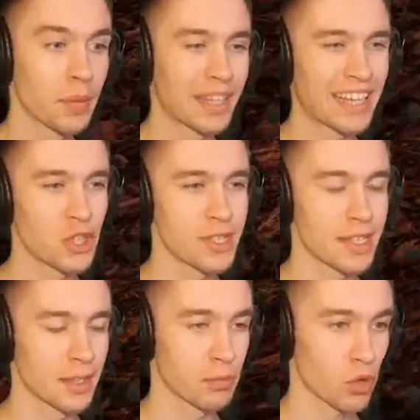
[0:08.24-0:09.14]
по
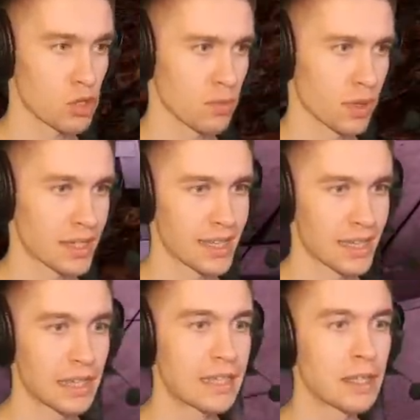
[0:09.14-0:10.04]
многочисленным просьбам,
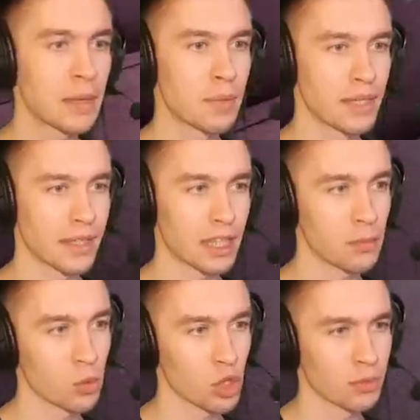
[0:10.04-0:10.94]
хотя они не были
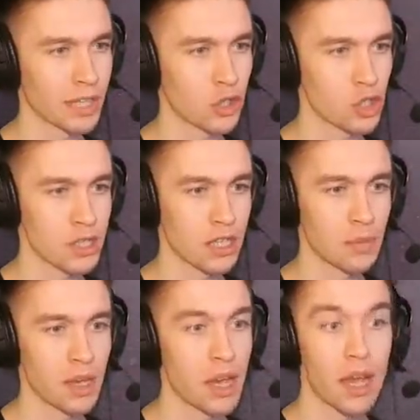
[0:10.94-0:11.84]
такими уж и
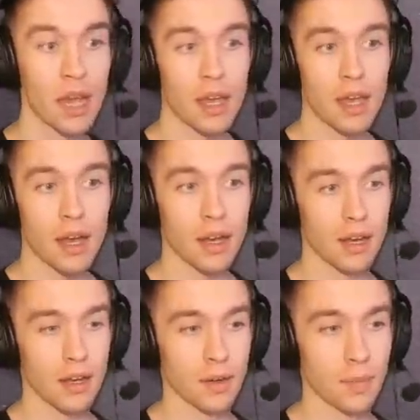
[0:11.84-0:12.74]
многочисленными,
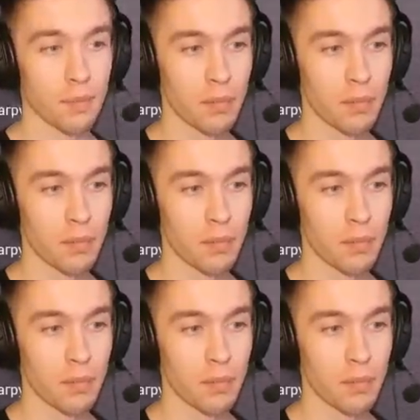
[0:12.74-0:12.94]
а,